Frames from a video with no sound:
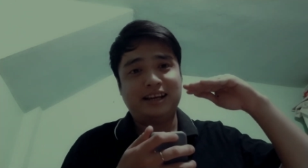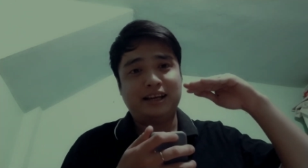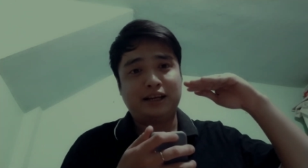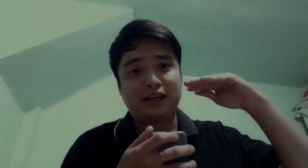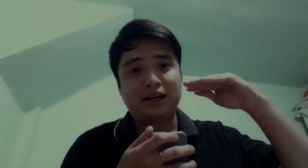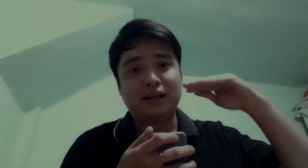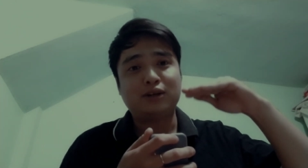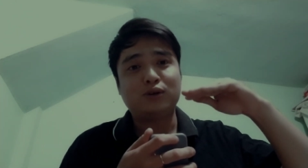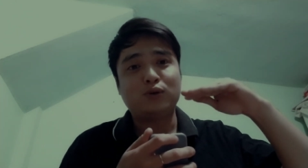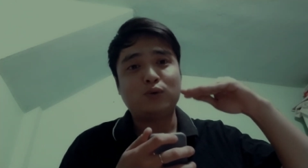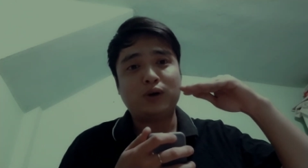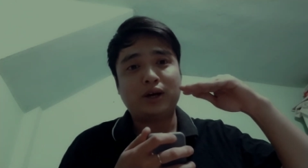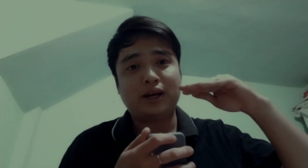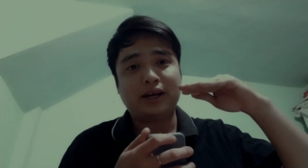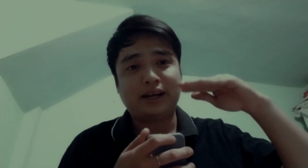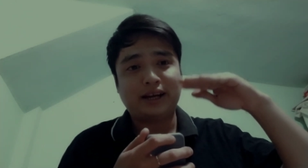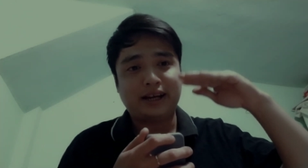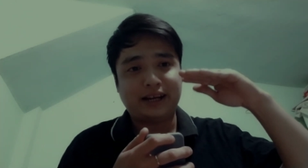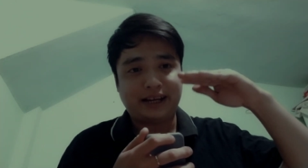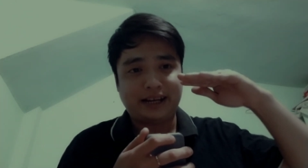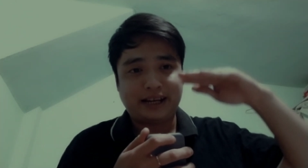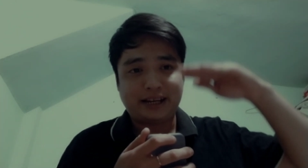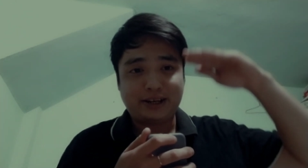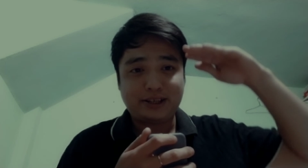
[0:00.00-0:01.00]
kênh của An
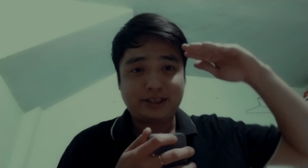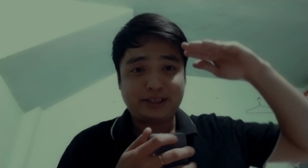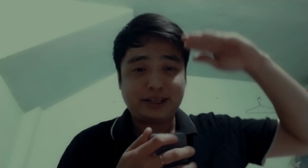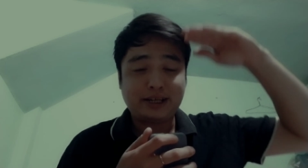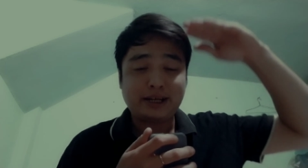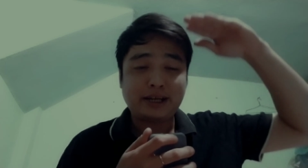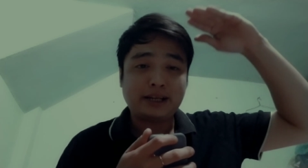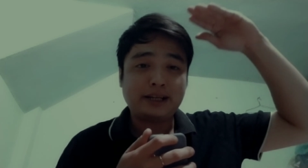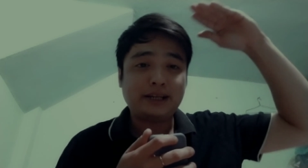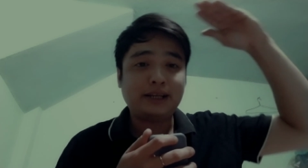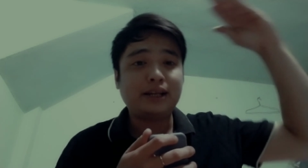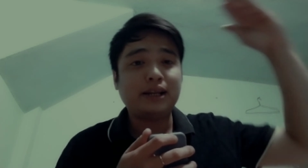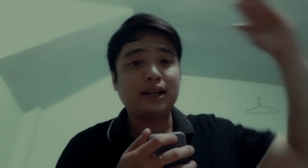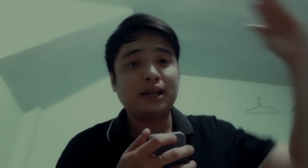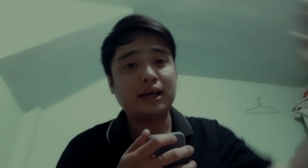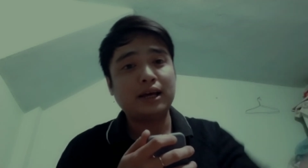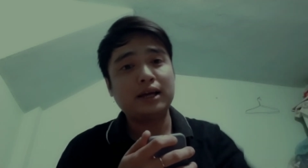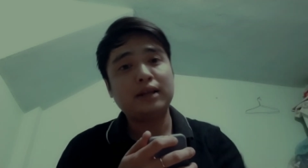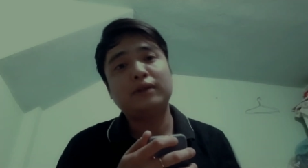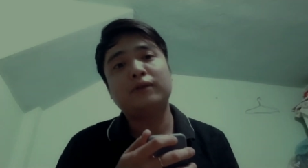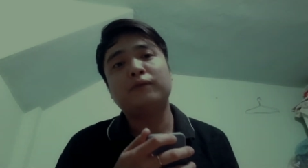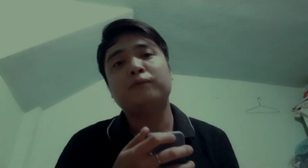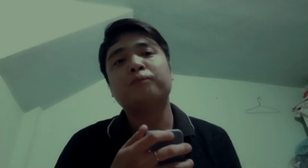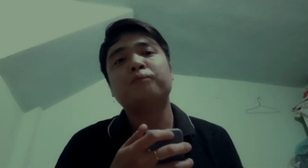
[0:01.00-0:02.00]
càng ngày nó sẽ càng đi
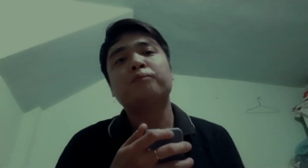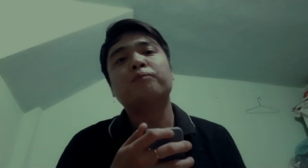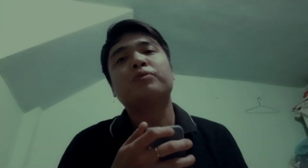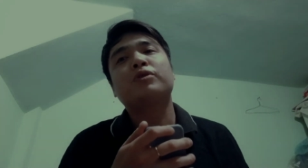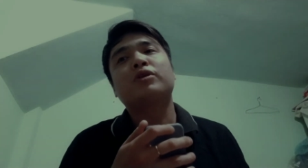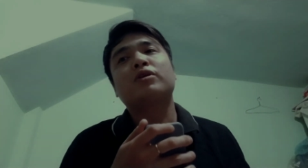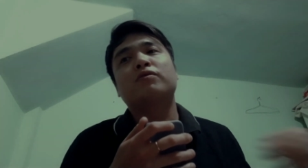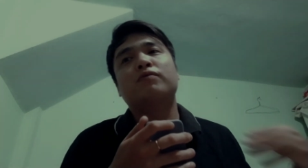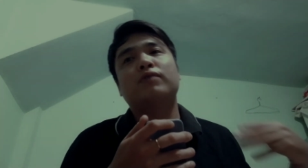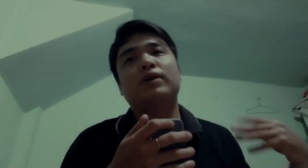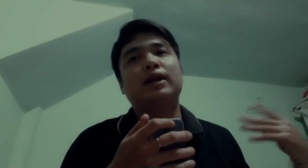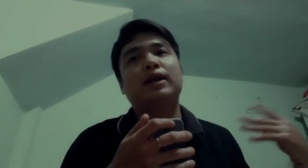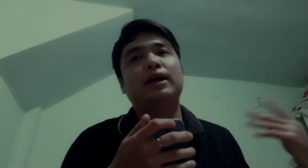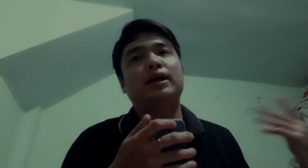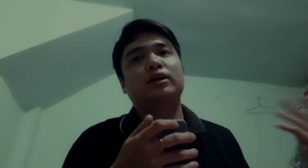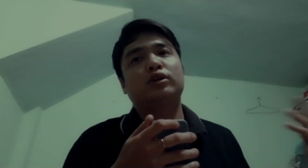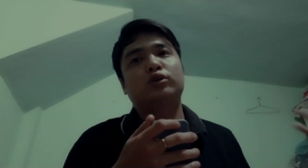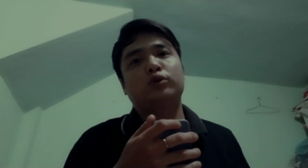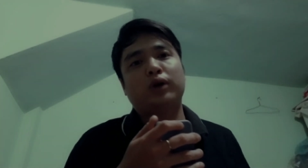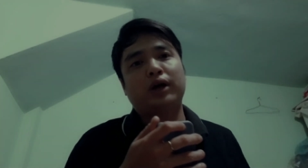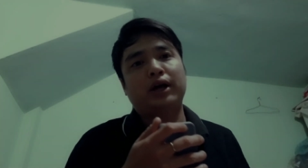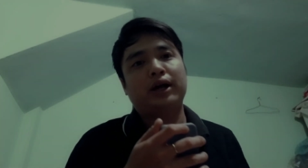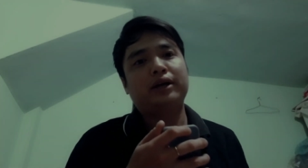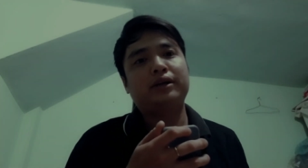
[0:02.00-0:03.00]
lên và lan
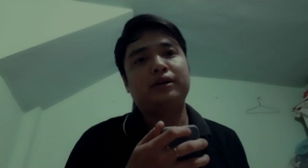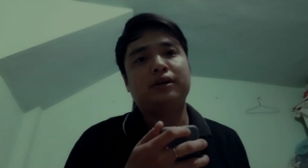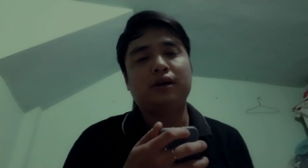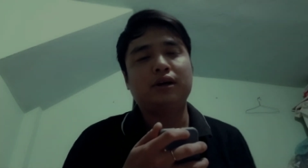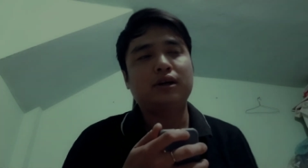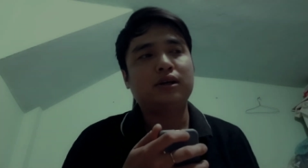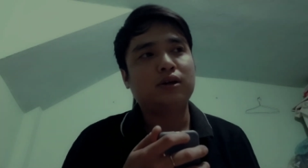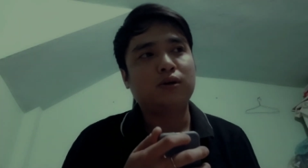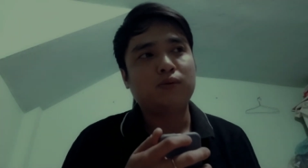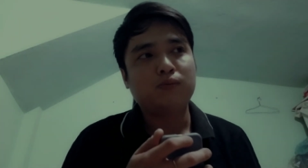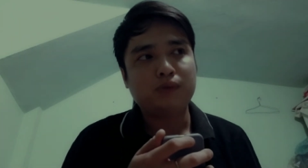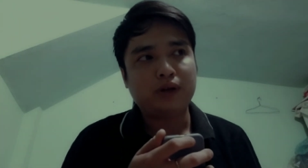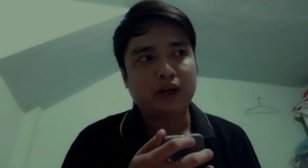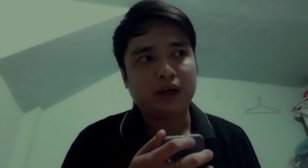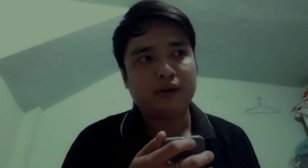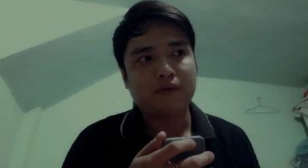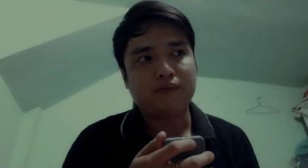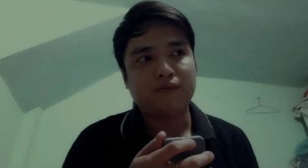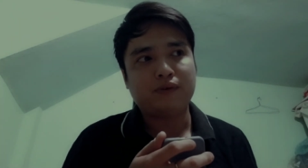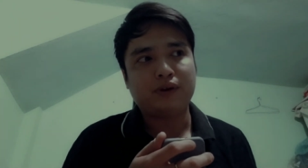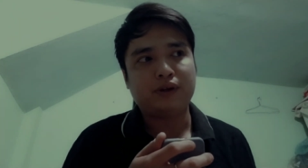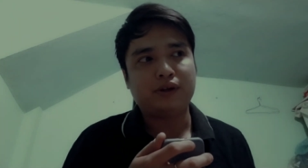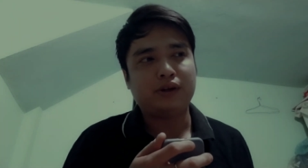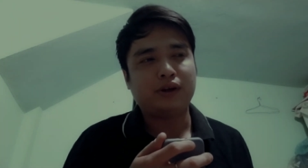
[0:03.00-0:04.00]
tỏa những cái thông điệp
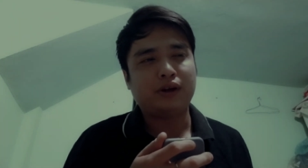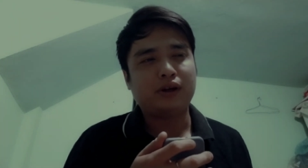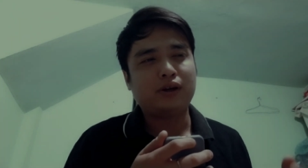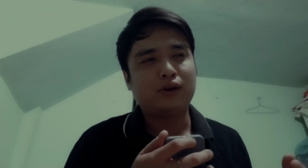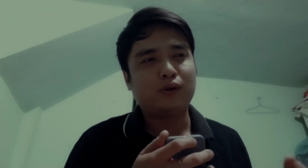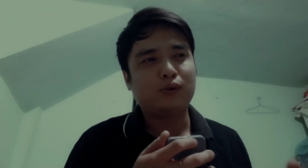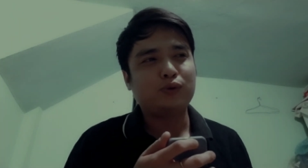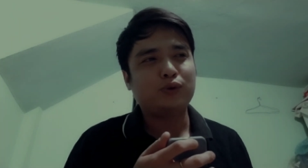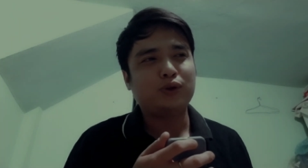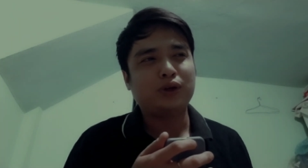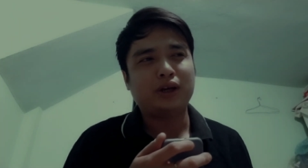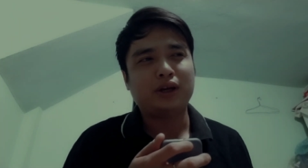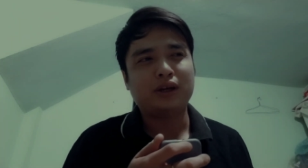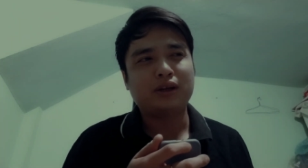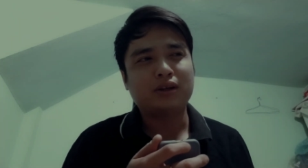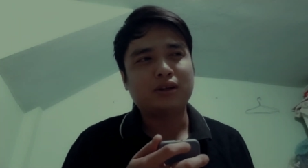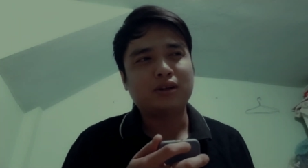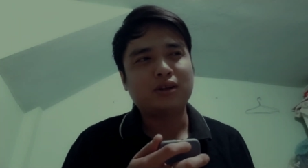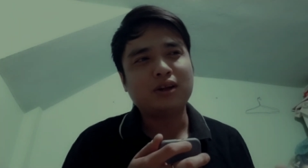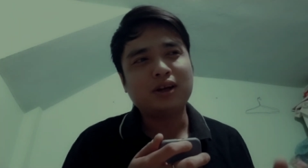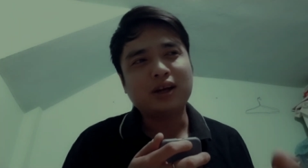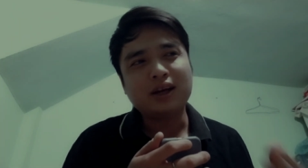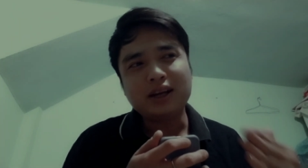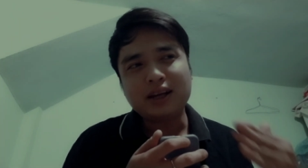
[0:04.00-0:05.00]
và những cái câu
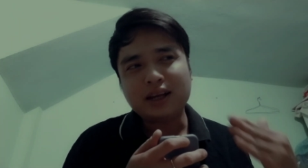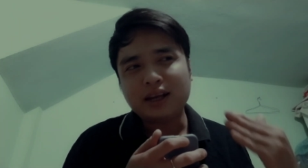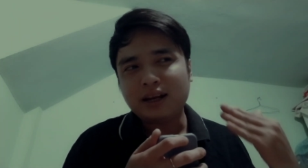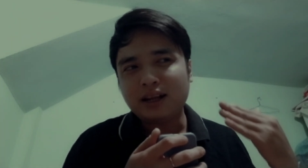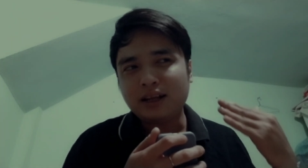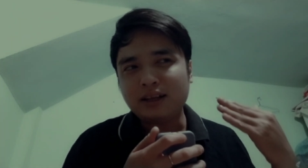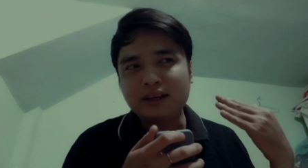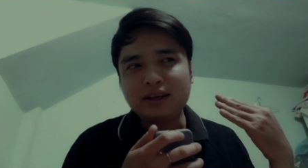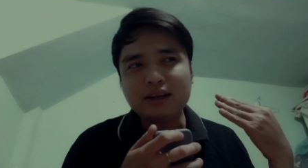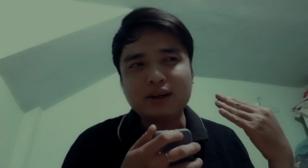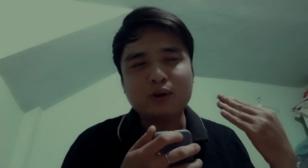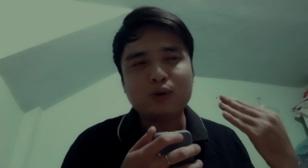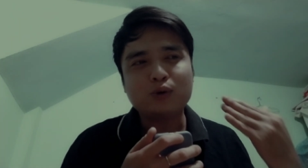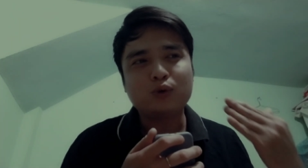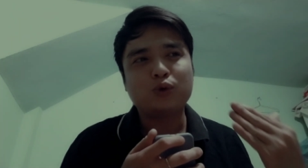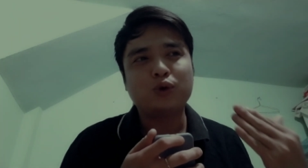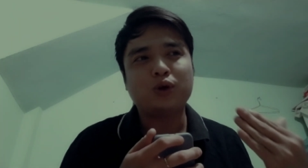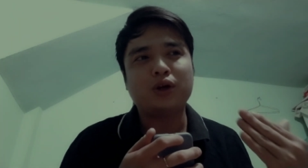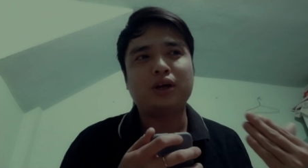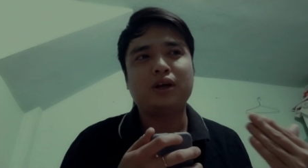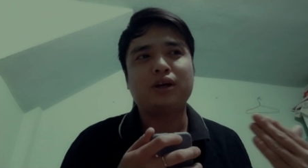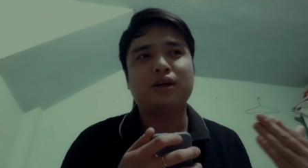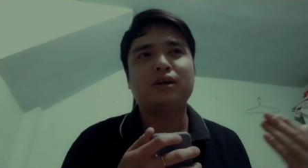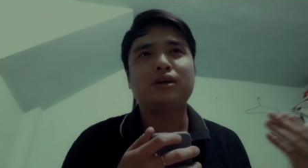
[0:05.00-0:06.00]
chuyện cái này là những câu
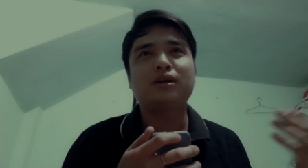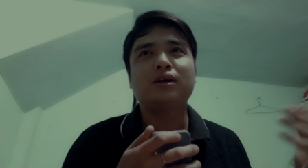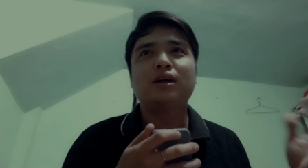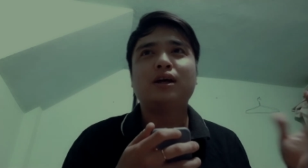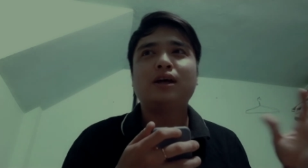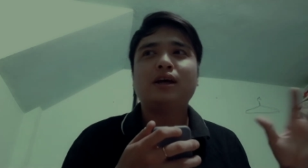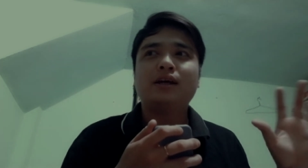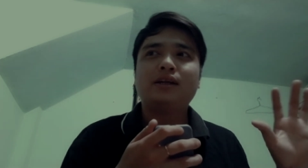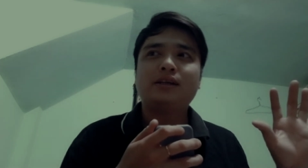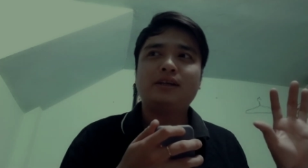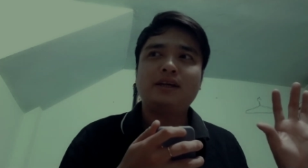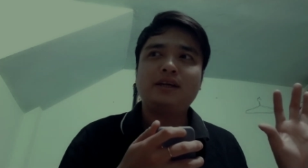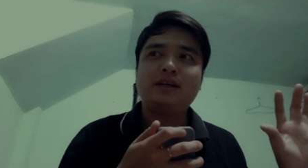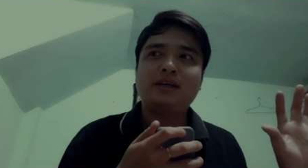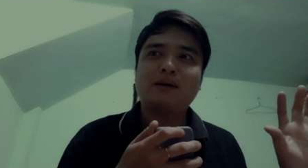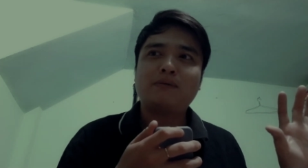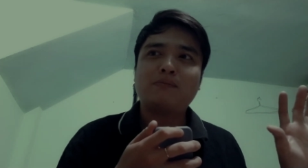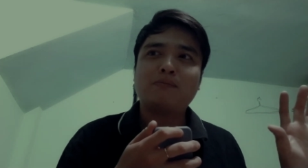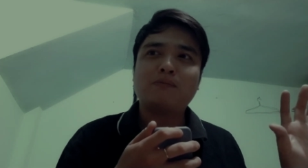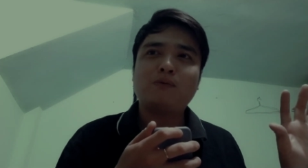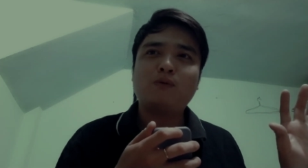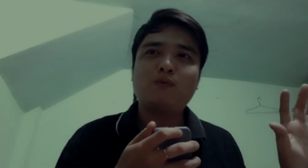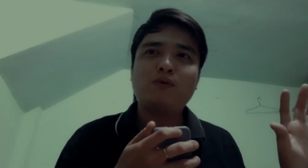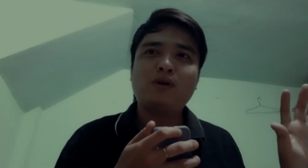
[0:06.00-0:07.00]
chuyện chỉ
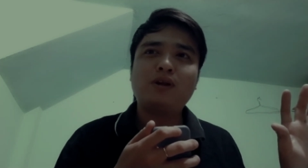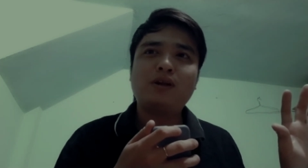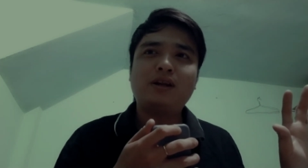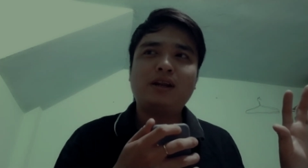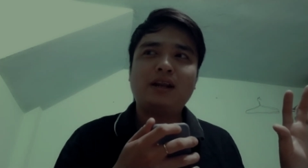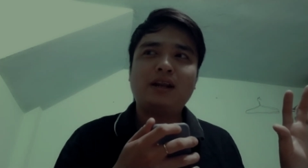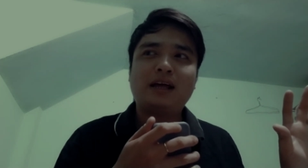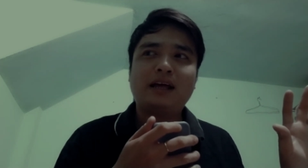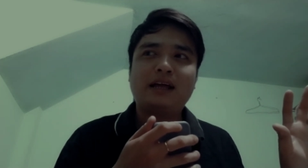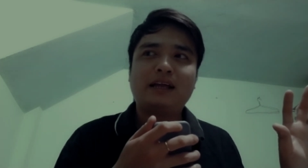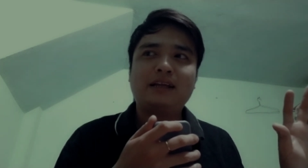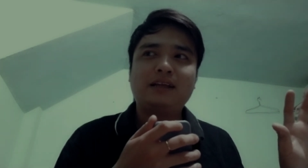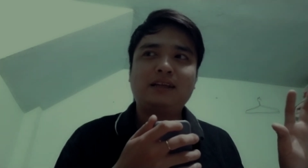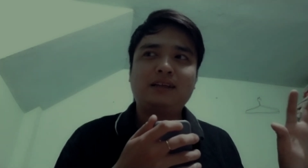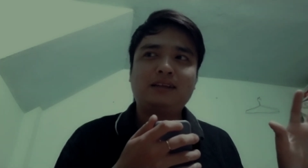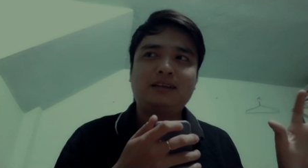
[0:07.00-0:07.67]
nhằm mục đích là